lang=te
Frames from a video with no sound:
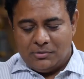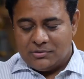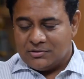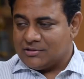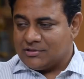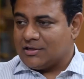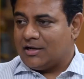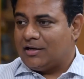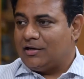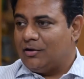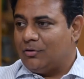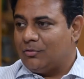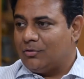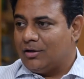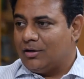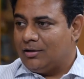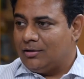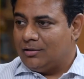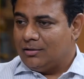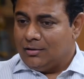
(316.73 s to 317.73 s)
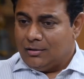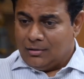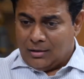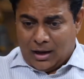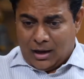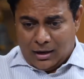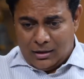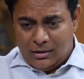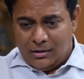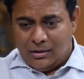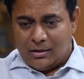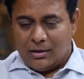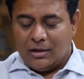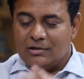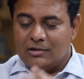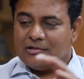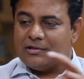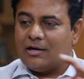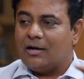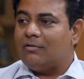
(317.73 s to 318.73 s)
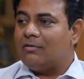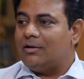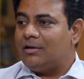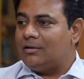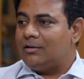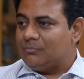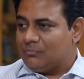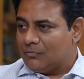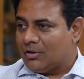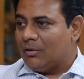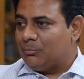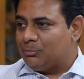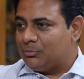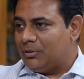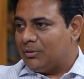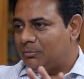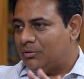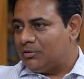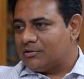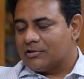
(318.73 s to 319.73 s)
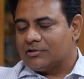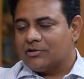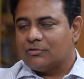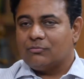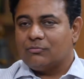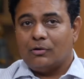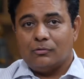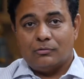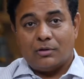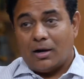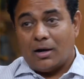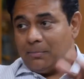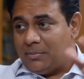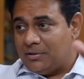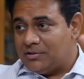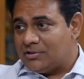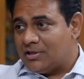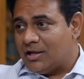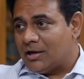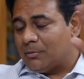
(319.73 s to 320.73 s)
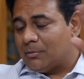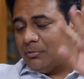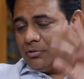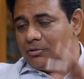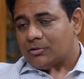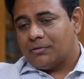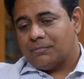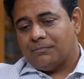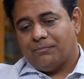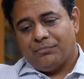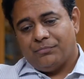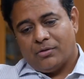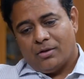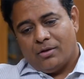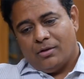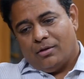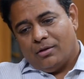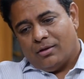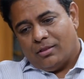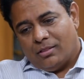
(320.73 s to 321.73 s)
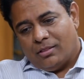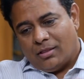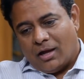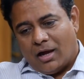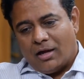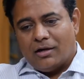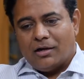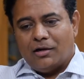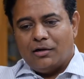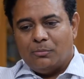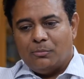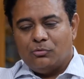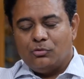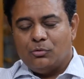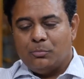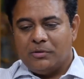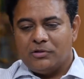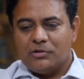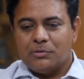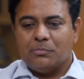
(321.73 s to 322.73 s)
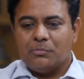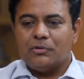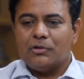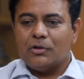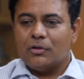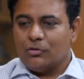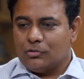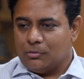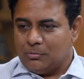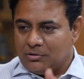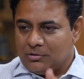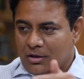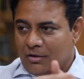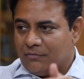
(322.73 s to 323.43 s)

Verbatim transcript: బిజినెస్ ఐడియా ఉండాలి అన్నీ కలిసి రావాలి అప్పితే మీరు సక్సెస్ఫుల్ అవుతారు ఆ పేజీ దాకపోతారు పోతారు దానికంటే ముందు పేజీకి పోతే కొంతమంది